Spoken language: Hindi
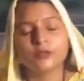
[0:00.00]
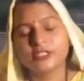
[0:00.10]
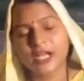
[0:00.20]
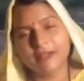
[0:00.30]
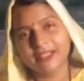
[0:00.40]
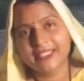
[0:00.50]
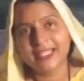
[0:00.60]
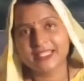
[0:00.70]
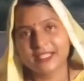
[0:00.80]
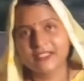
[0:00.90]
तो चावल के
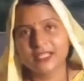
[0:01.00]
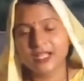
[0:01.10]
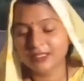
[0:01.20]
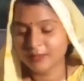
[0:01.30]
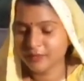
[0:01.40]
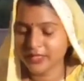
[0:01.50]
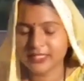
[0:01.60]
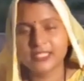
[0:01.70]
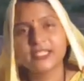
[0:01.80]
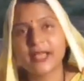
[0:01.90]
नाश्ते के साथ हम
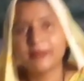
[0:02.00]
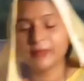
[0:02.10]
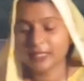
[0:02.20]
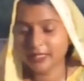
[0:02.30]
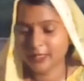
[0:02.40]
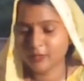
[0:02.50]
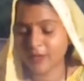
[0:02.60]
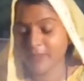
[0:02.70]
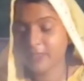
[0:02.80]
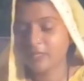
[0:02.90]
देसी चाय भी बना रहे हैं तो यहाँ
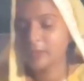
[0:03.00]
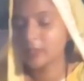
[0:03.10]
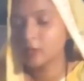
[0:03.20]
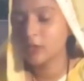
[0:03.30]
पे देखिए मैंने